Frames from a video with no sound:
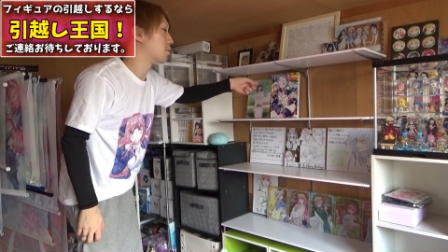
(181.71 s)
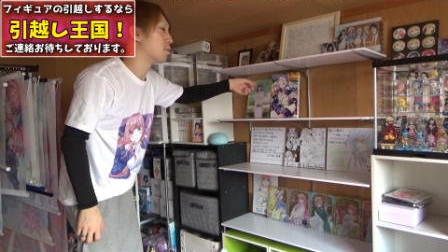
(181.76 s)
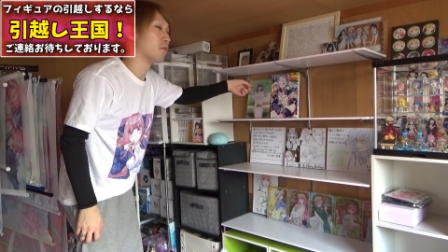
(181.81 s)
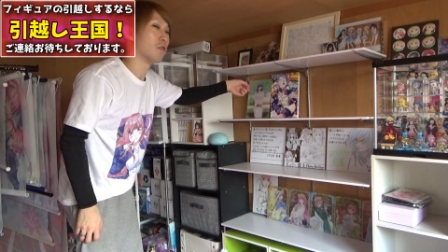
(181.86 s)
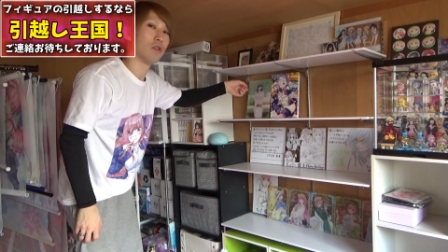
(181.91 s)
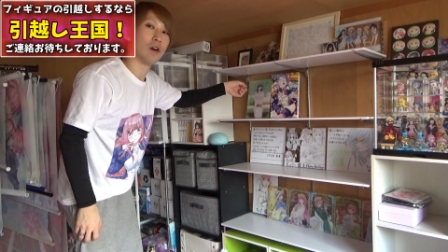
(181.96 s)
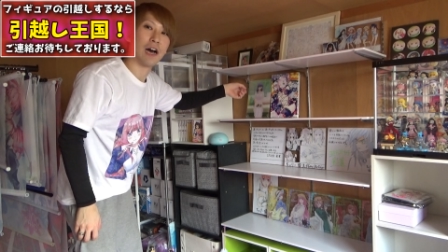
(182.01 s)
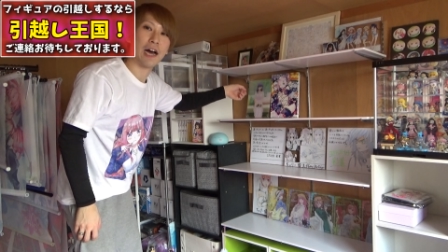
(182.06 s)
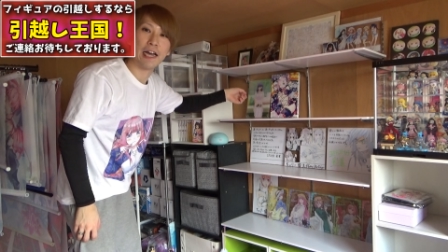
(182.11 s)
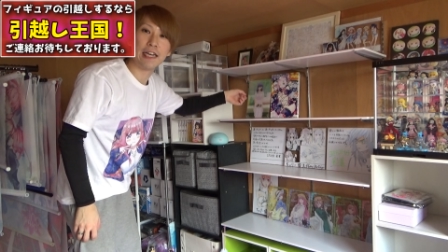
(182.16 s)
ろに
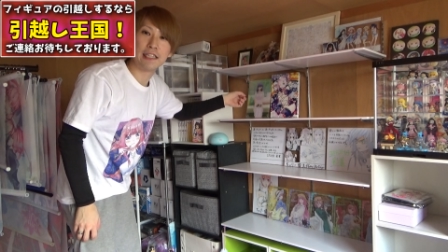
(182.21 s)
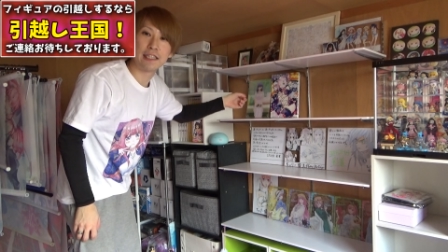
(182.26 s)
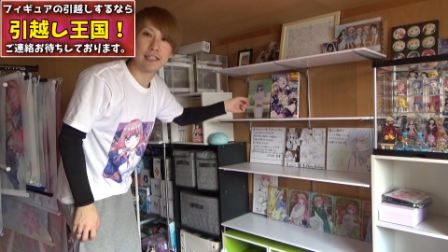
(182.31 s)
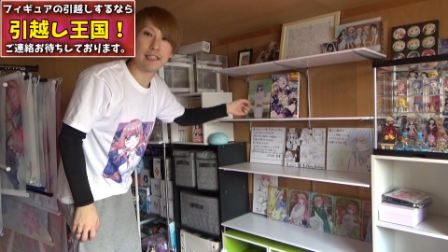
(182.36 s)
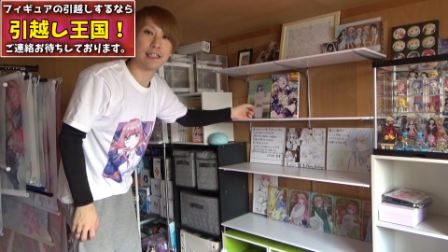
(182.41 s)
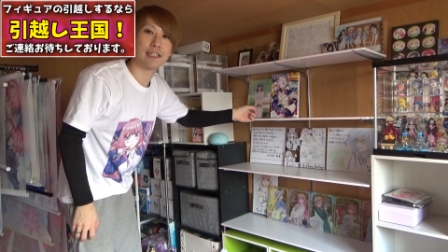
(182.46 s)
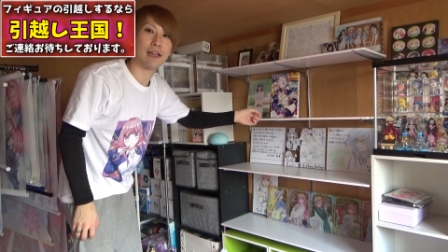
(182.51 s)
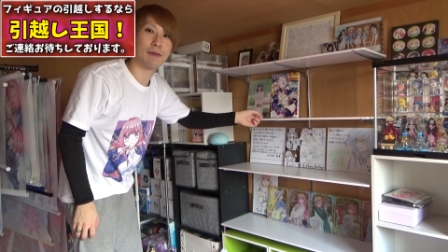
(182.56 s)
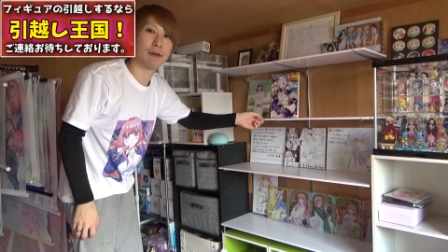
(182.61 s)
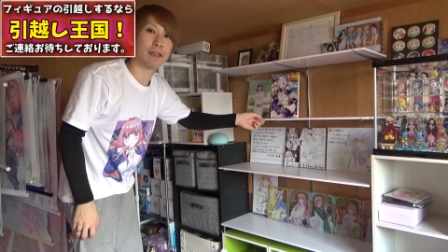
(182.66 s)
もう配置
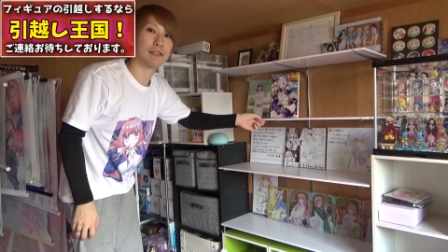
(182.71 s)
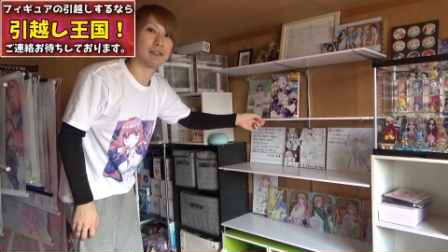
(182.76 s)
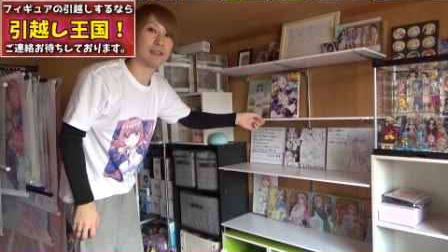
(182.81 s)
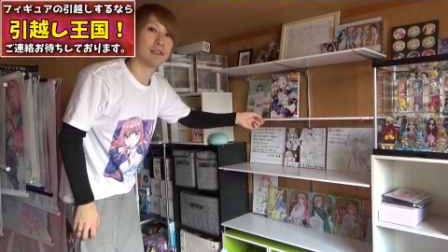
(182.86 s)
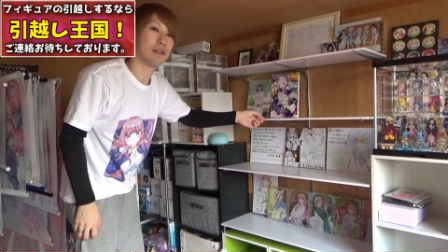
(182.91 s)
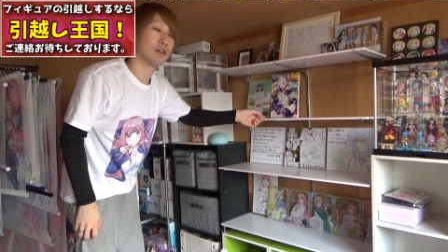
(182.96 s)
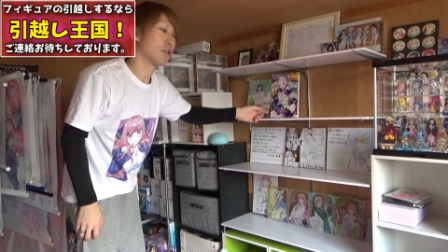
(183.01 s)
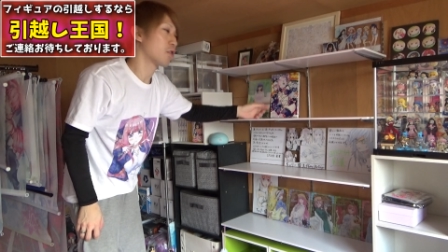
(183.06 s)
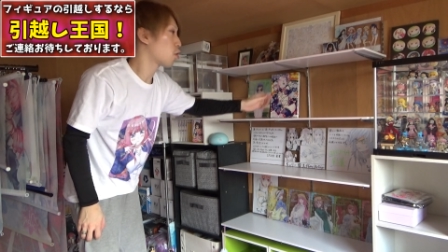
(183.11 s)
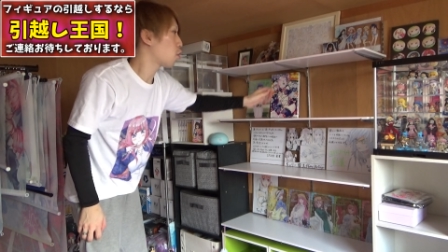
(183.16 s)
してます
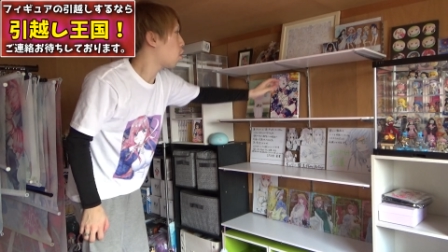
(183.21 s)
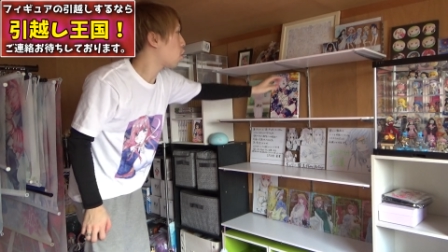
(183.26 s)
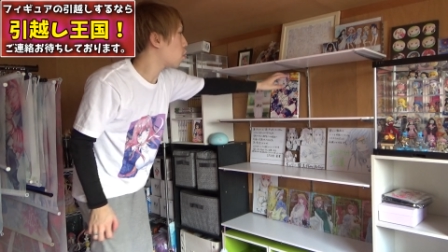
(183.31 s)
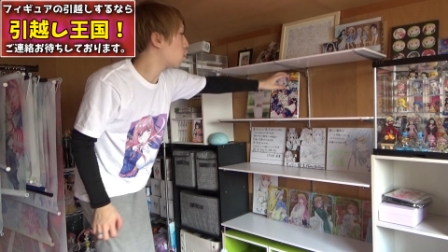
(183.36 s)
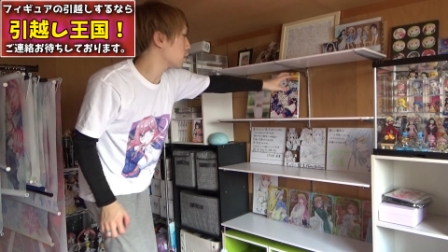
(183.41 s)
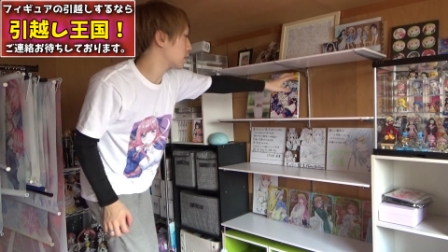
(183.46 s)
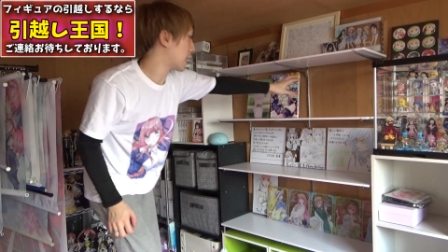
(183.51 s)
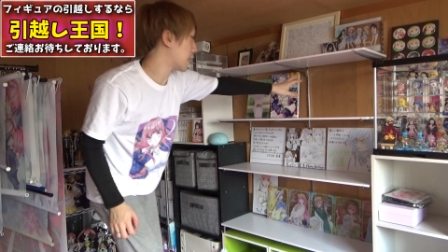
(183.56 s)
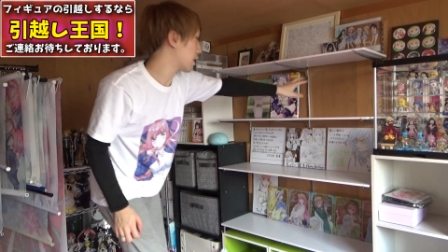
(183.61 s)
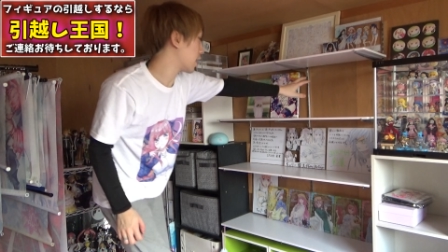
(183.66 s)
こ
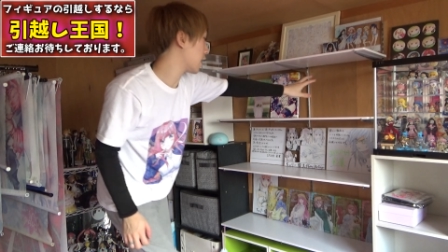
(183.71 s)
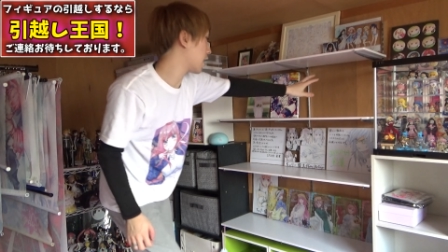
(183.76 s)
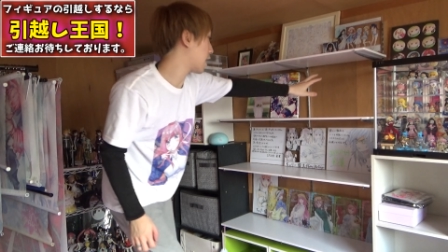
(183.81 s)
こだ